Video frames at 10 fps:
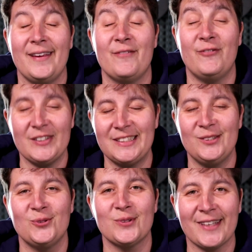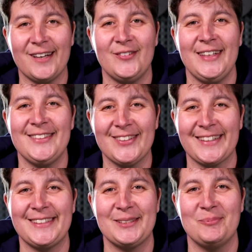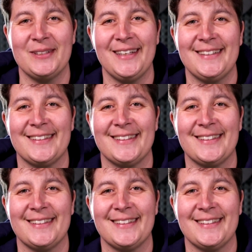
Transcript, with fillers: et fastidieux travail d'enrichissement de la